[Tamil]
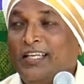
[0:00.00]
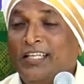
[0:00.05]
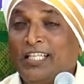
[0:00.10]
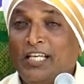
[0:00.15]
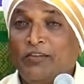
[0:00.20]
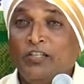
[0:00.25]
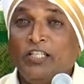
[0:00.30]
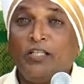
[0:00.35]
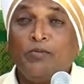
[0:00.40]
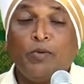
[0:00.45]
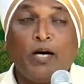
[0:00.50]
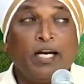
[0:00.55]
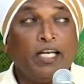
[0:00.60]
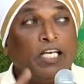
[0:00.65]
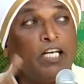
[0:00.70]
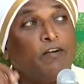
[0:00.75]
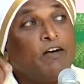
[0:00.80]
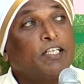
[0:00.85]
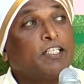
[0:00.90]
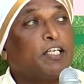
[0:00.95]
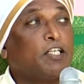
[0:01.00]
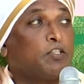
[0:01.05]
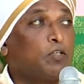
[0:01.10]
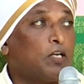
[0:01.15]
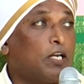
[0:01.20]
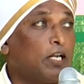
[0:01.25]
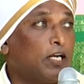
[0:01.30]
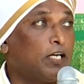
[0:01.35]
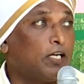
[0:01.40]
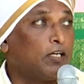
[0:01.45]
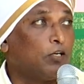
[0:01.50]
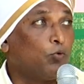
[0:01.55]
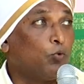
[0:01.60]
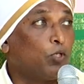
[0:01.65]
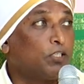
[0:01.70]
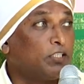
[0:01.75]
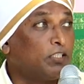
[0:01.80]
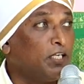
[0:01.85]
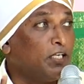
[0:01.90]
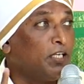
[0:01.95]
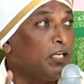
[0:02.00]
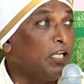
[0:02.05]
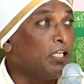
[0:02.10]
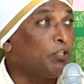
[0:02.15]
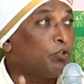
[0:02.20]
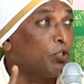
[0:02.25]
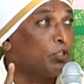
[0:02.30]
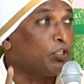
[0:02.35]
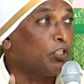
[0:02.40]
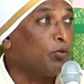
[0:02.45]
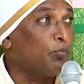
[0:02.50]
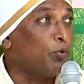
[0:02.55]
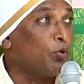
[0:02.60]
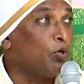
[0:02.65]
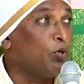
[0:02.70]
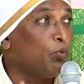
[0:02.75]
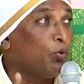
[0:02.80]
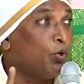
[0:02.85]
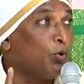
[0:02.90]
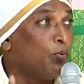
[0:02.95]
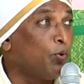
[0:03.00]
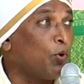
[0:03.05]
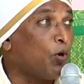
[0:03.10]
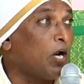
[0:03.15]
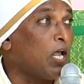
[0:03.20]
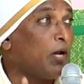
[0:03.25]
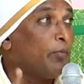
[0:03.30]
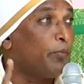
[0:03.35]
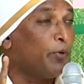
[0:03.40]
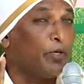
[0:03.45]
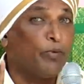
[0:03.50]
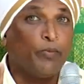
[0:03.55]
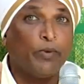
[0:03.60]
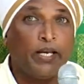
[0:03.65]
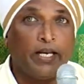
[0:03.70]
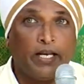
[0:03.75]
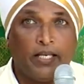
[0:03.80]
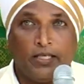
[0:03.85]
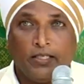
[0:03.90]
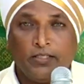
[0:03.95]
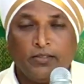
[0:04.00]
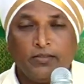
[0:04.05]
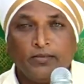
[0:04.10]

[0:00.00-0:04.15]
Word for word: இதை வந்து மாணிக்க வாசகர் சொல்கிறாங்க ஒத்த நில தொத்த பொருள் ஒரு பொருளாம் பெரும் பயனை